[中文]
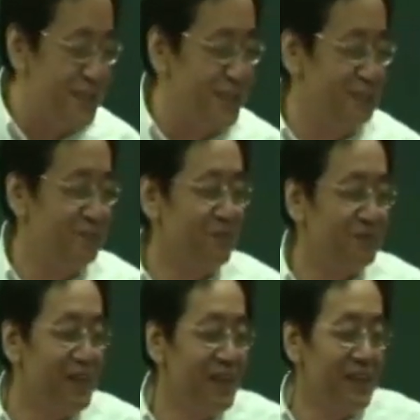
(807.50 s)
这是第一个，
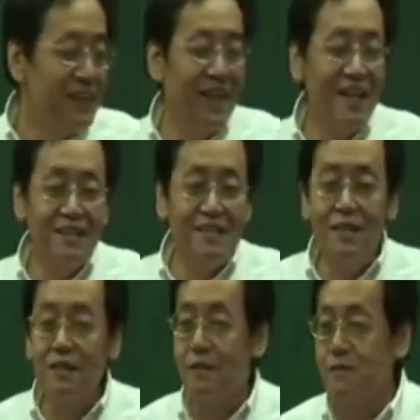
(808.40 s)
那
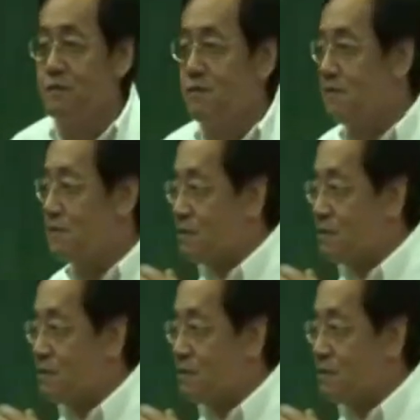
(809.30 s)
第二个